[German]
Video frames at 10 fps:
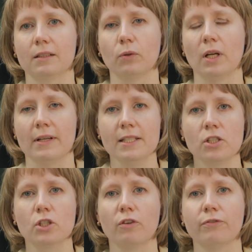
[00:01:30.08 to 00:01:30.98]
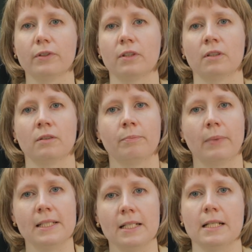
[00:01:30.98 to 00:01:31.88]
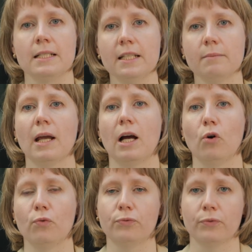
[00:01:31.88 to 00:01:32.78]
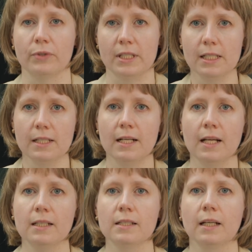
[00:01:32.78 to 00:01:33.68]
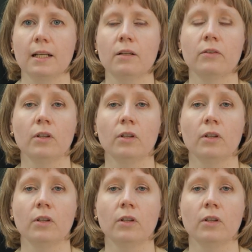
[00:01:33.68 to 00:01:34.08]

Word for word: Grüner Wasserstoff äh, basiert dann nicht mehr auf fossilen Energieträgern,